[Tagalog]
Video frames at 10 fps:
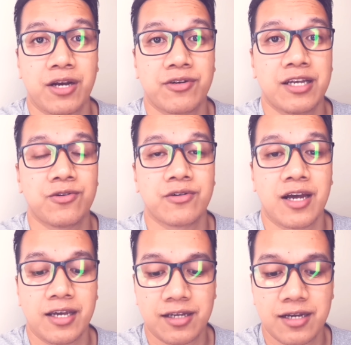Meron na itong
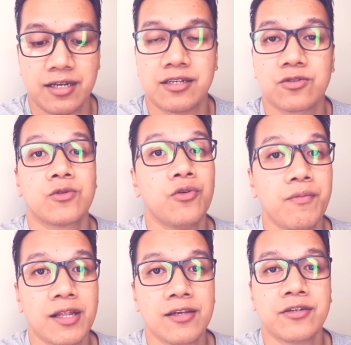naitala na
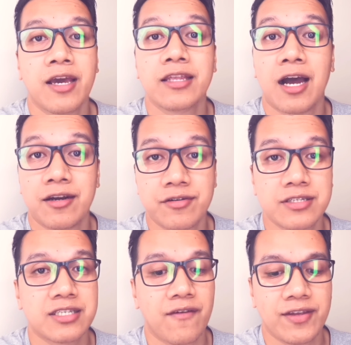
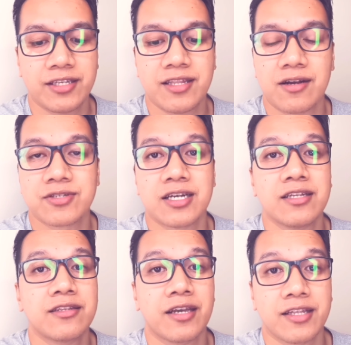
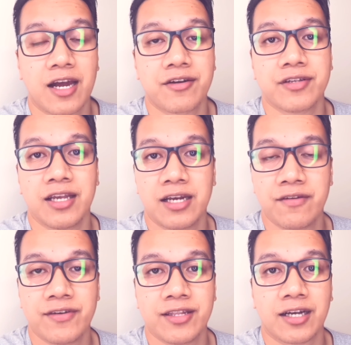
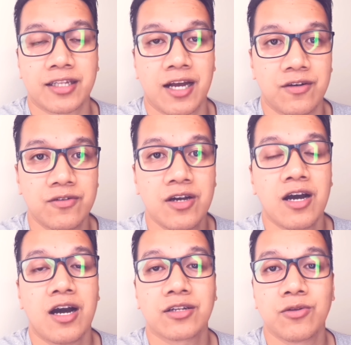2,870,911 na katao
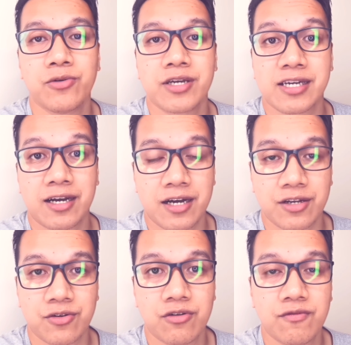ang tulong tuluyang
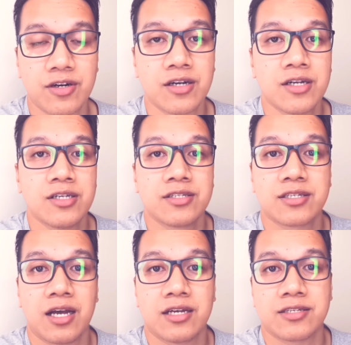nakarecover
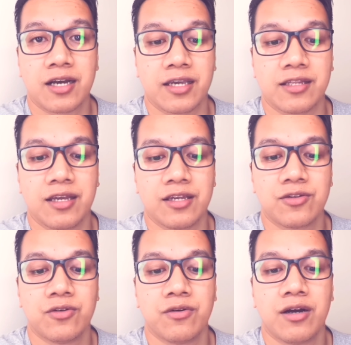sa sakit na
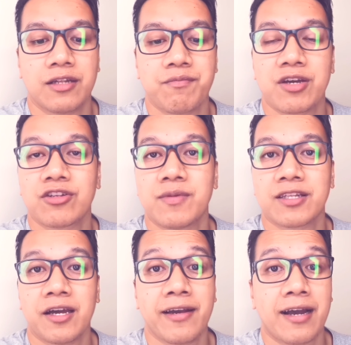ito. At meron
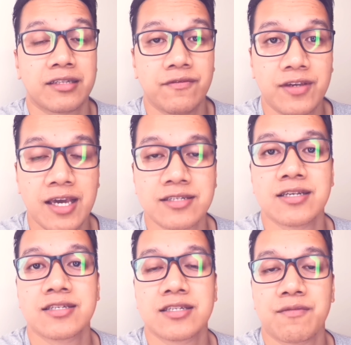naman tayong active
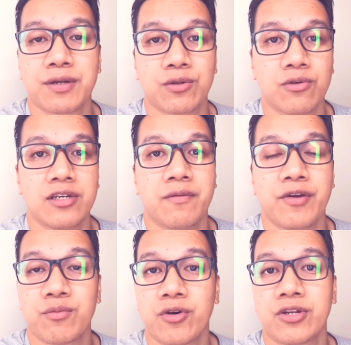cases na patuloy na
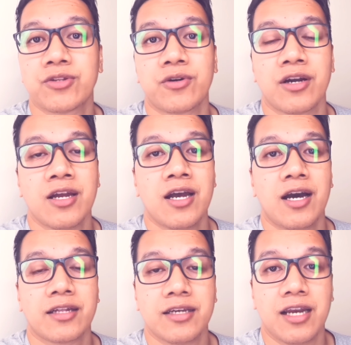minomonitor
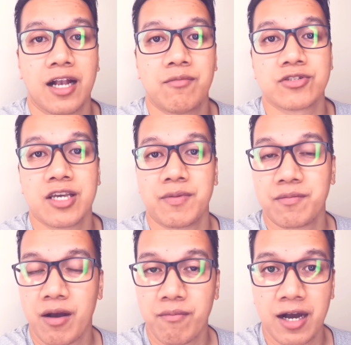at ginagamot sa
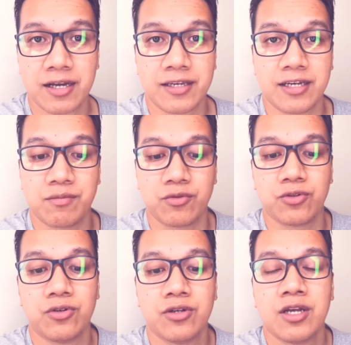iba't ibang bahagi ng
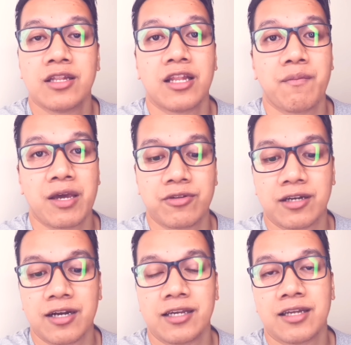mundo na meron
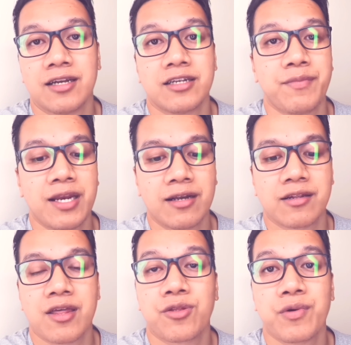ng naitala na
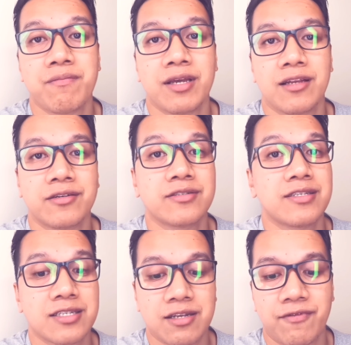bilang na
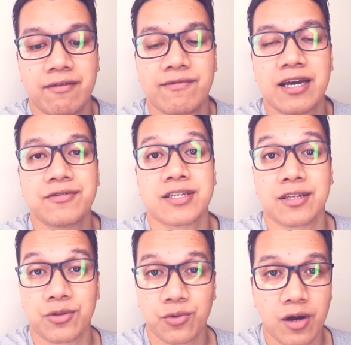
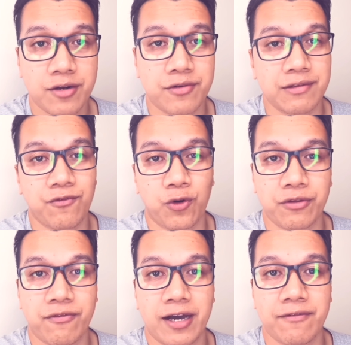3,065,245.
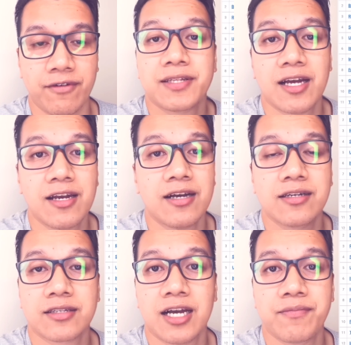Samantala,
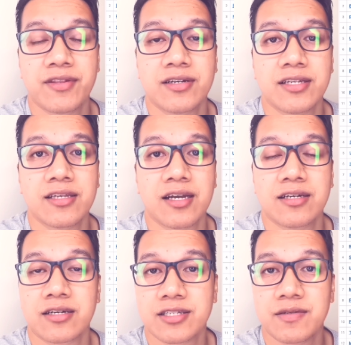ang top 13
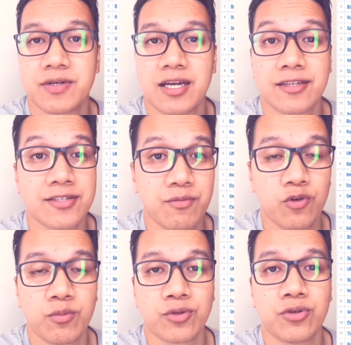countries naman natin sa
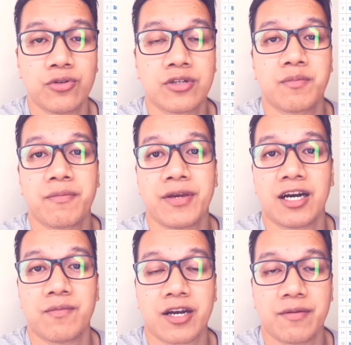buong mundo na may
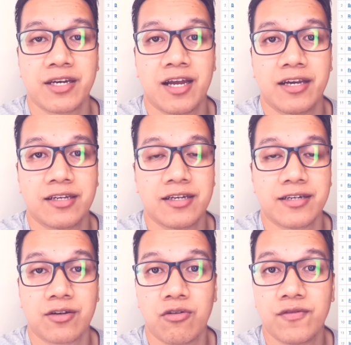pinakamaraming naitala
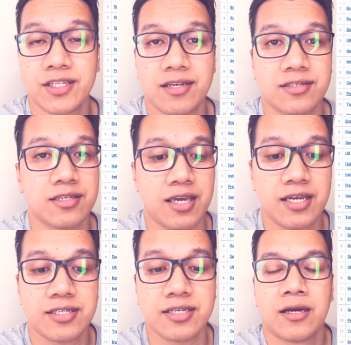ng COVID-19
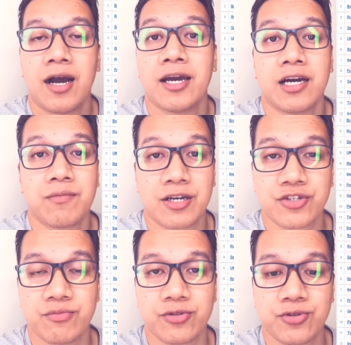cases ay ang
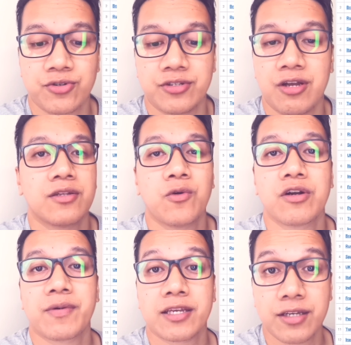mga sumusunod.
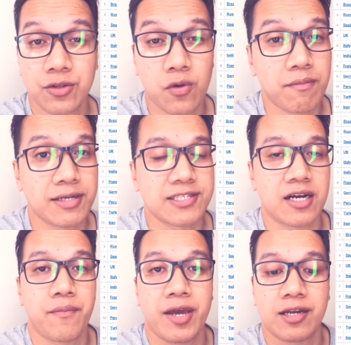Nanguna pa rin dito ang
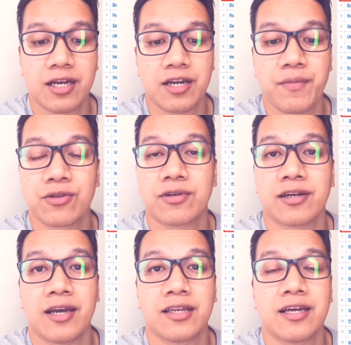bansang Amerika na meron
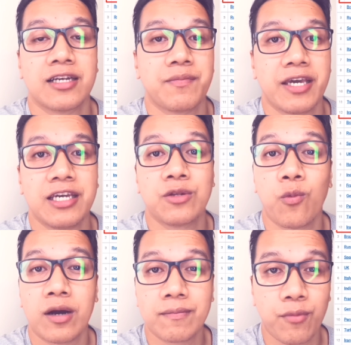ng naitala na mahigit
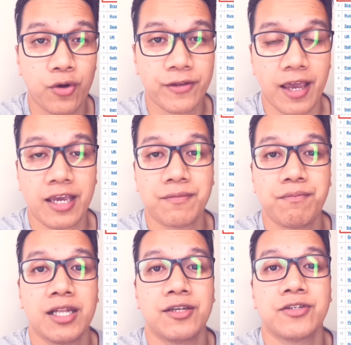1.8
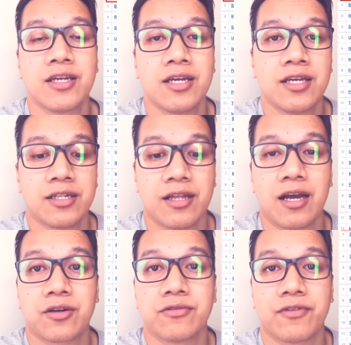million
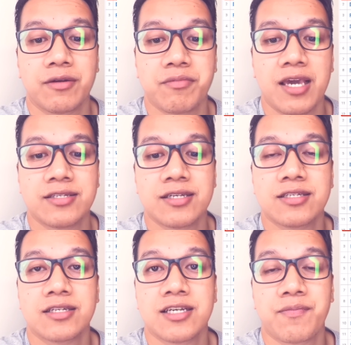na confirmed
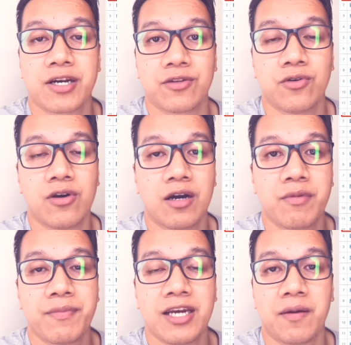cases at sila pa rin ho
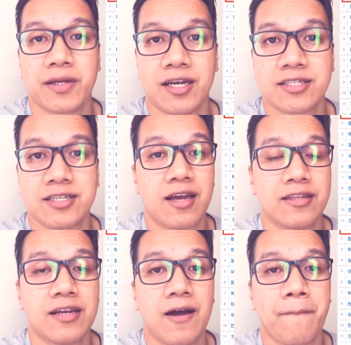ang may pinakamataas na
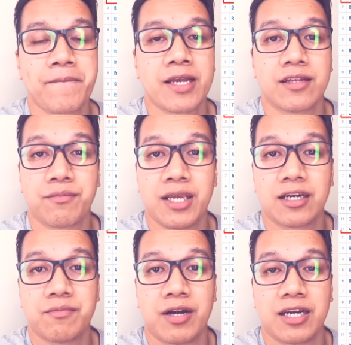naitala ng
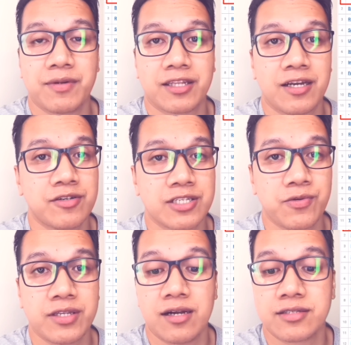bilang ng mga namatay o
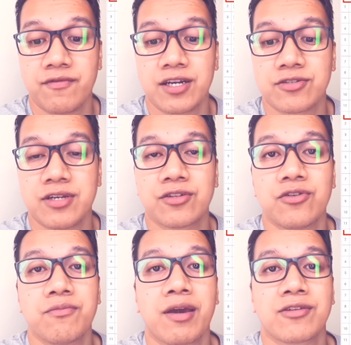nasawi dahil sa virus na ito.